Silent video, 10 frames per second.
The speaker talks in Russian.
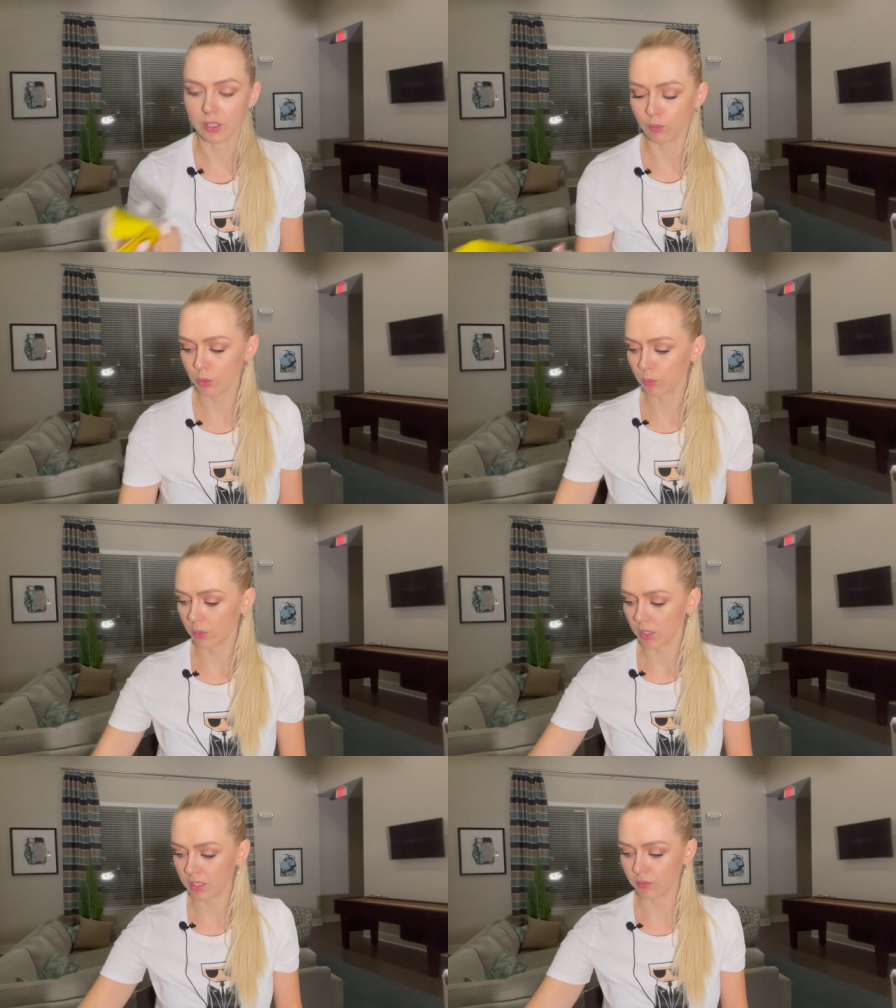общем,
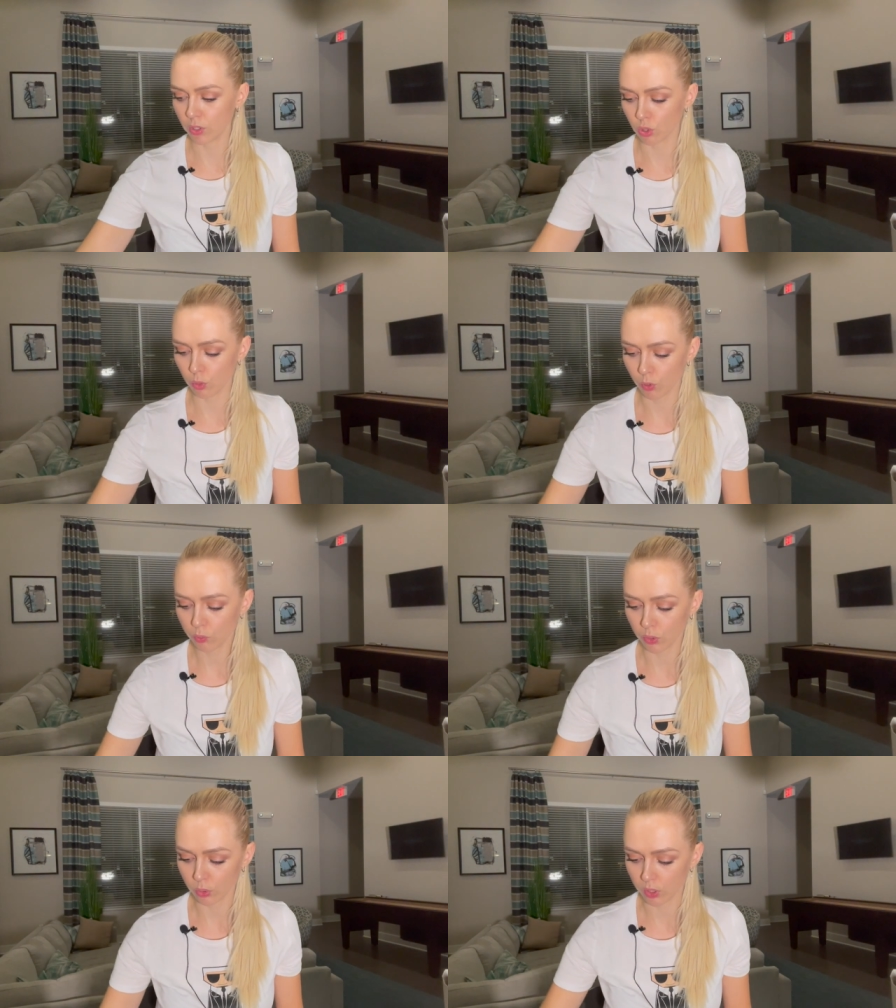если вы еще не
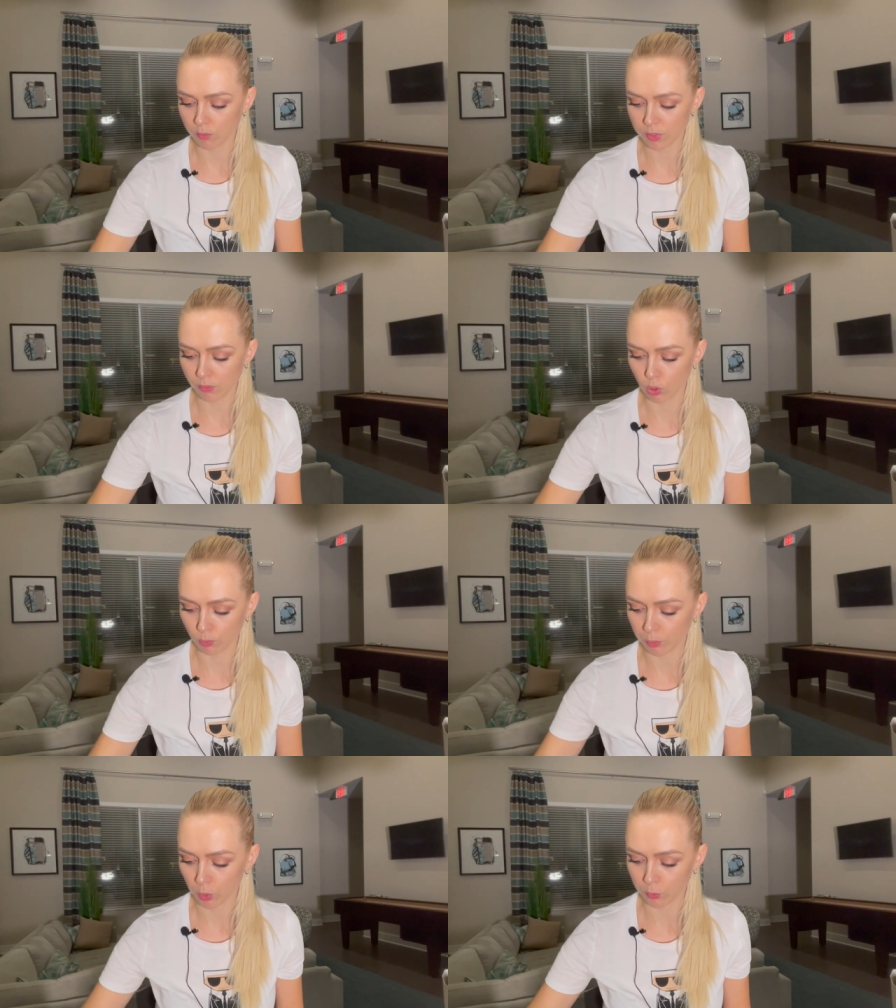пробовали, то я вам советую
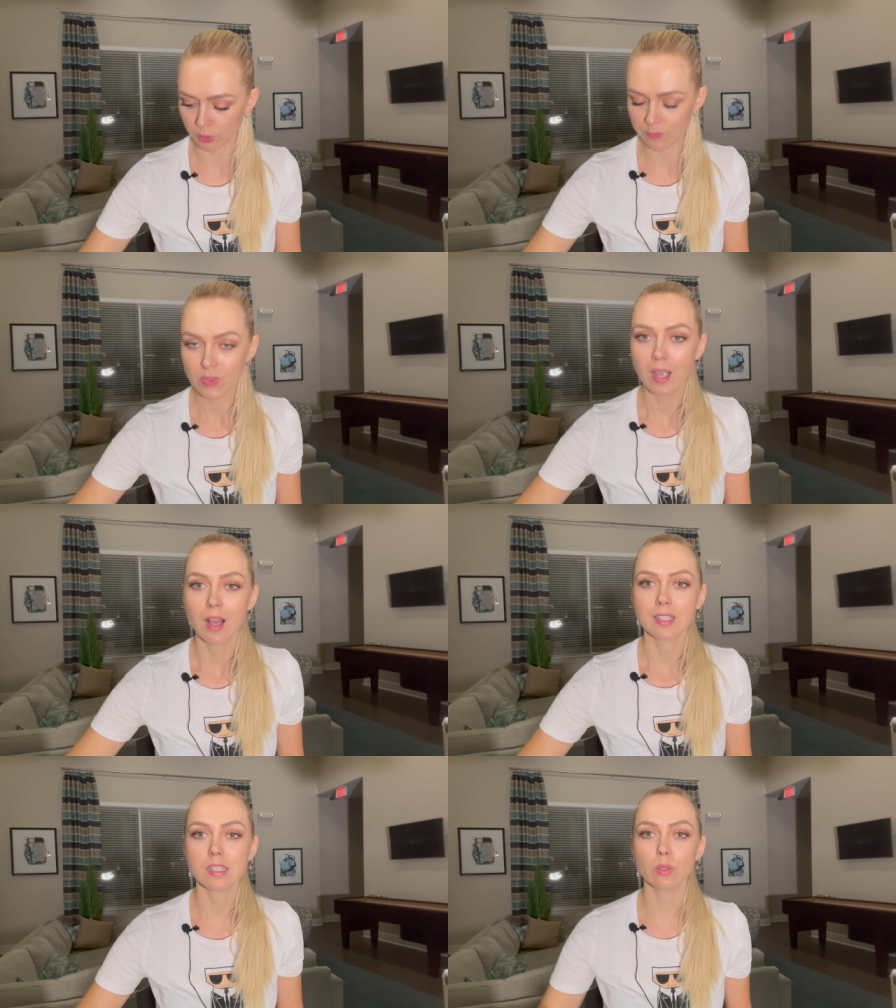попробовать.
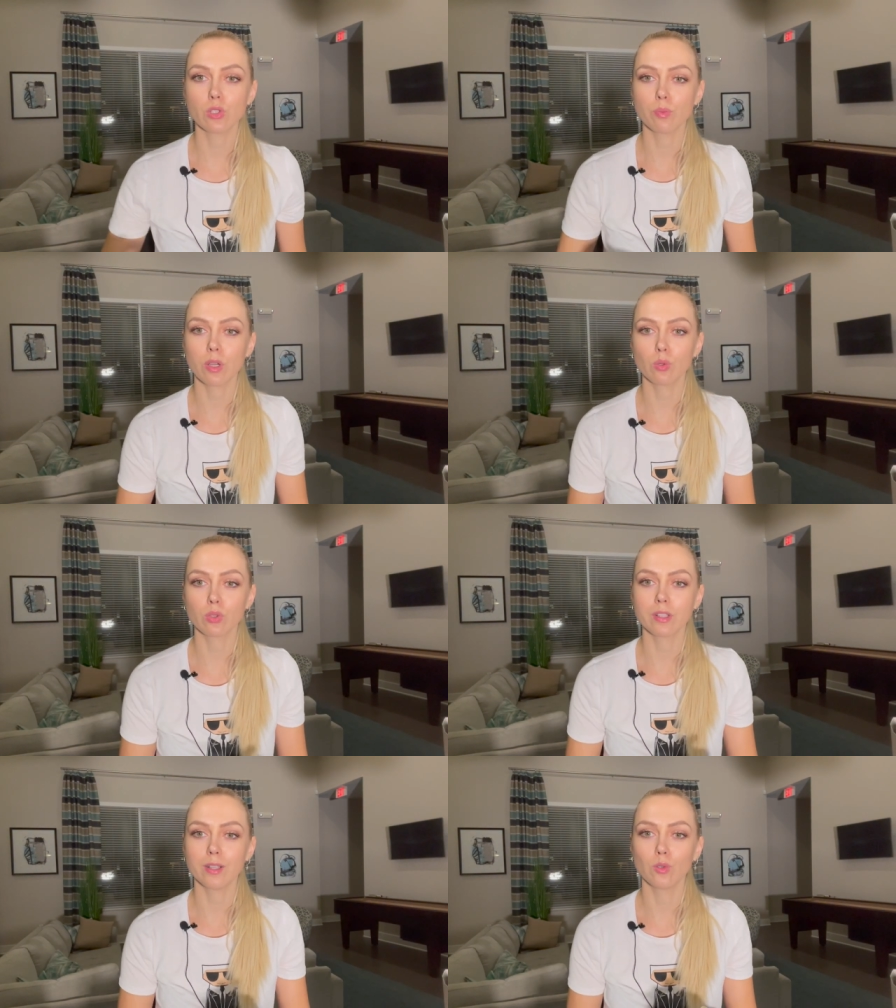Следующие
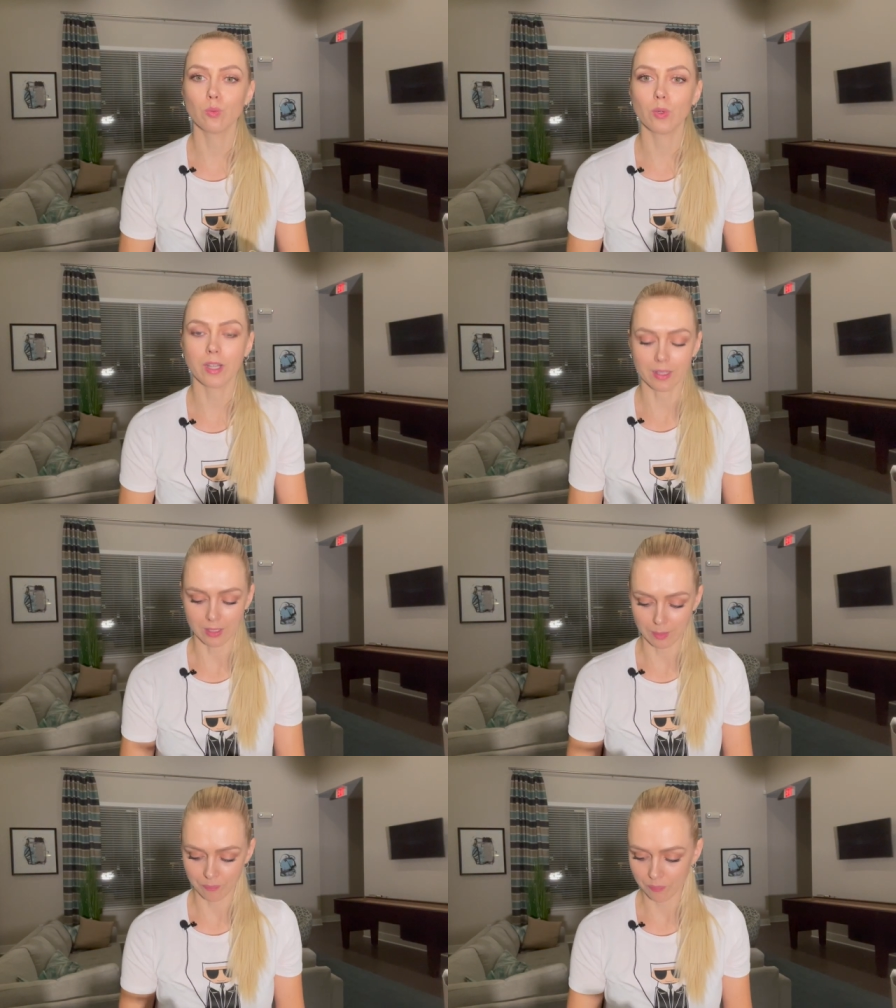продукты для губ
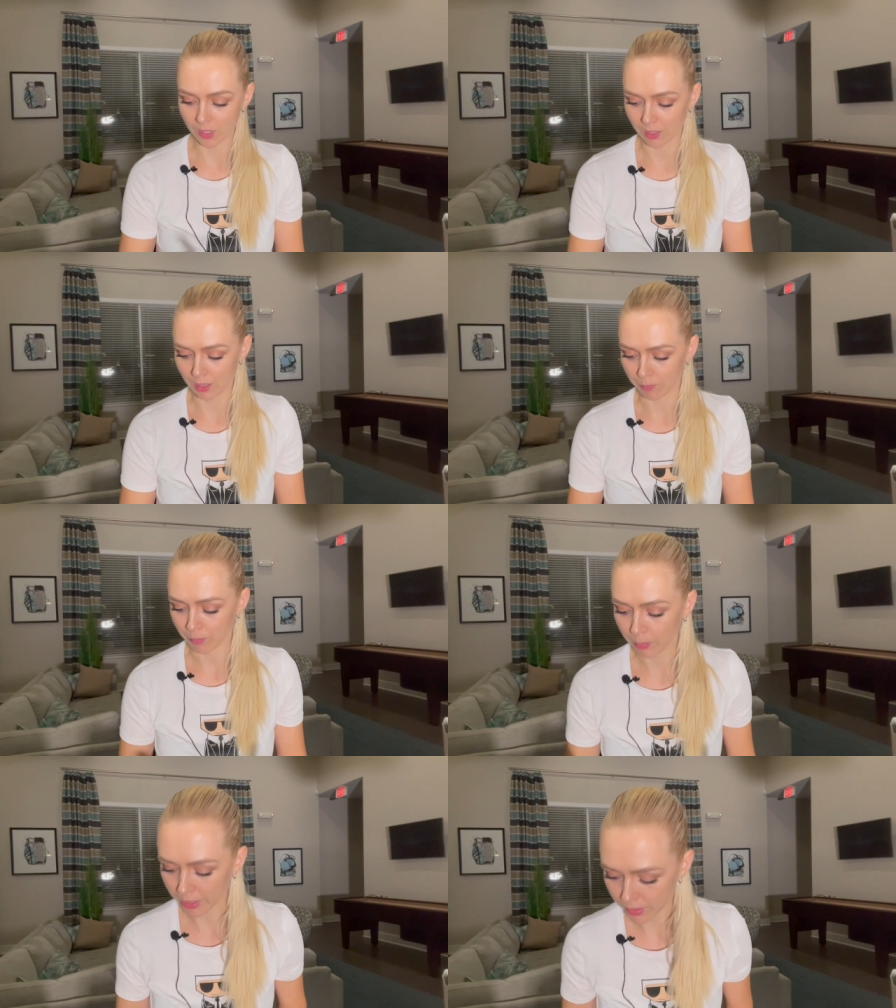это э,
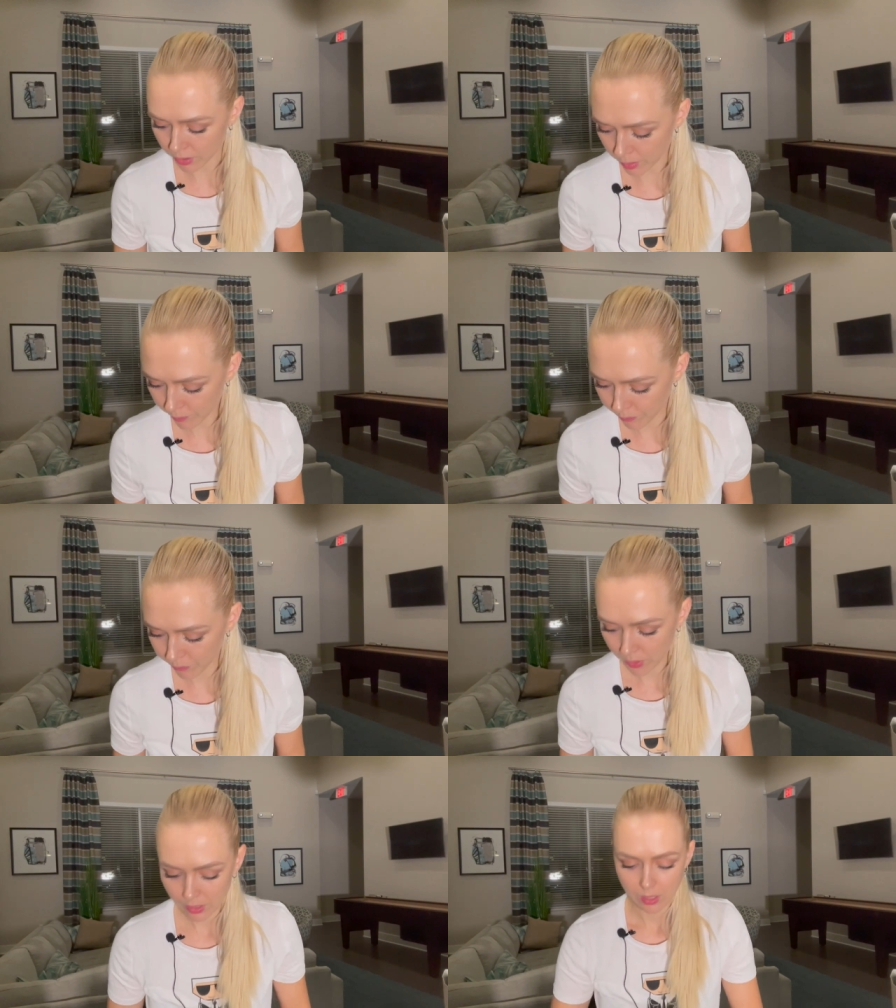блески.
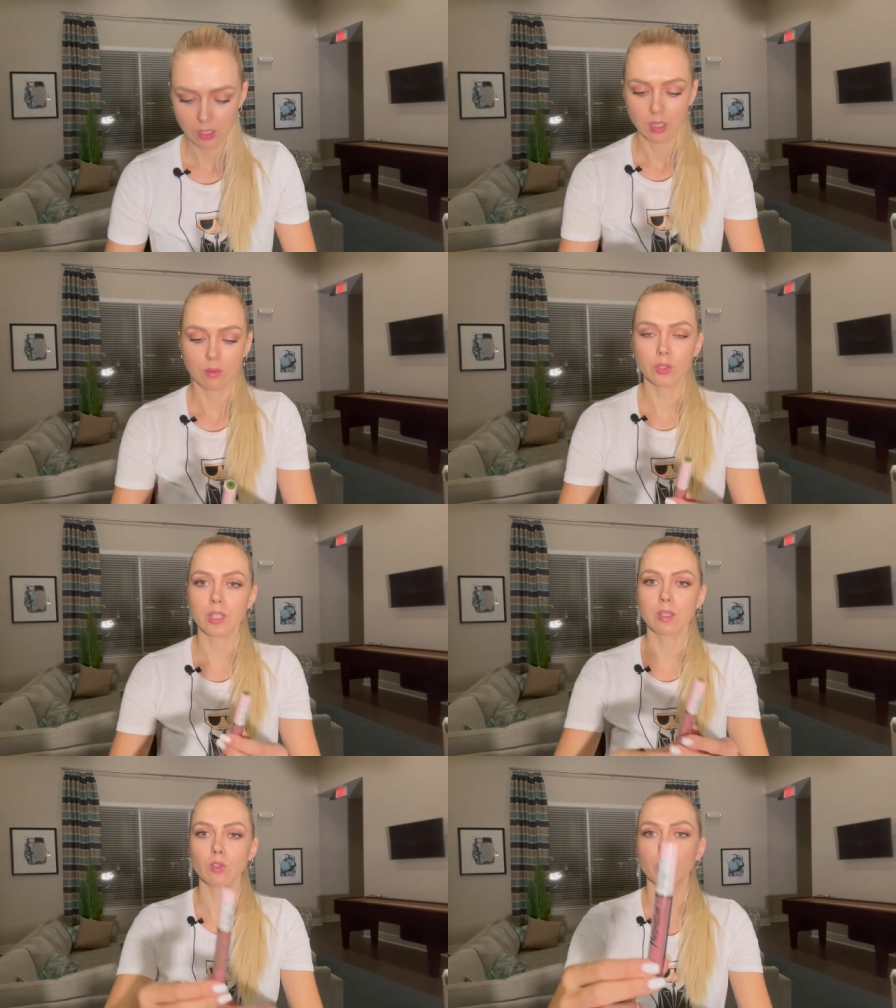Вот
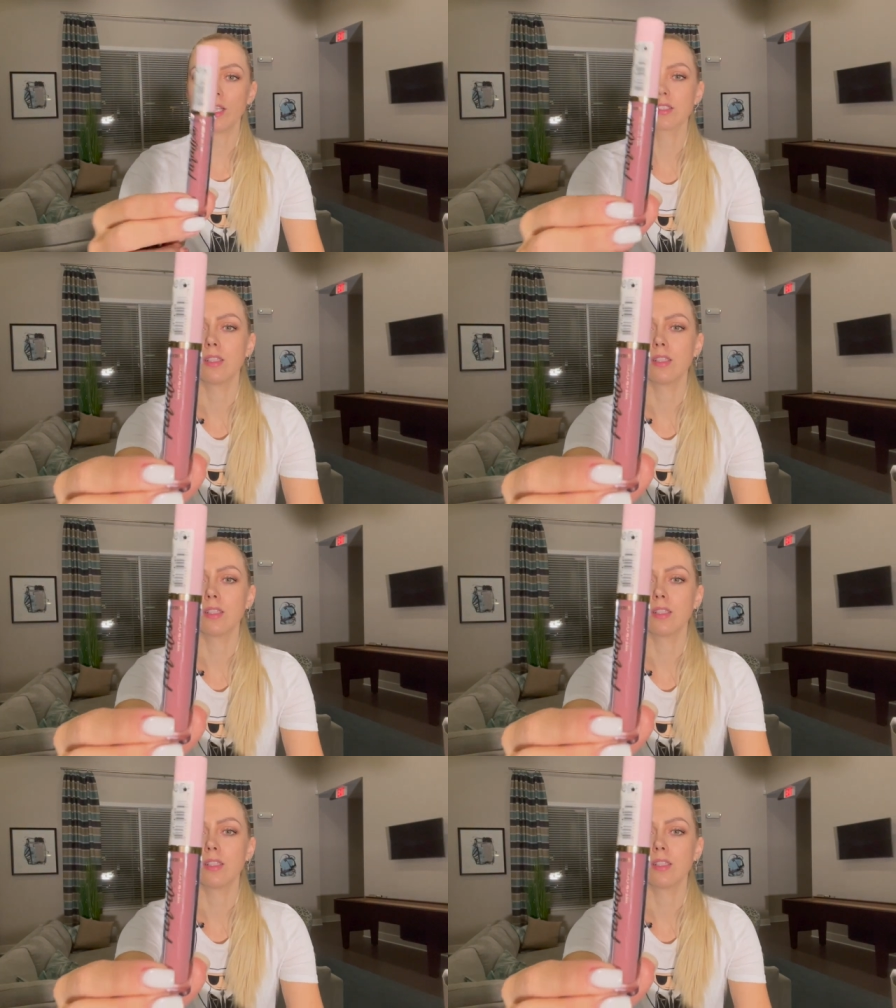это вот блеск для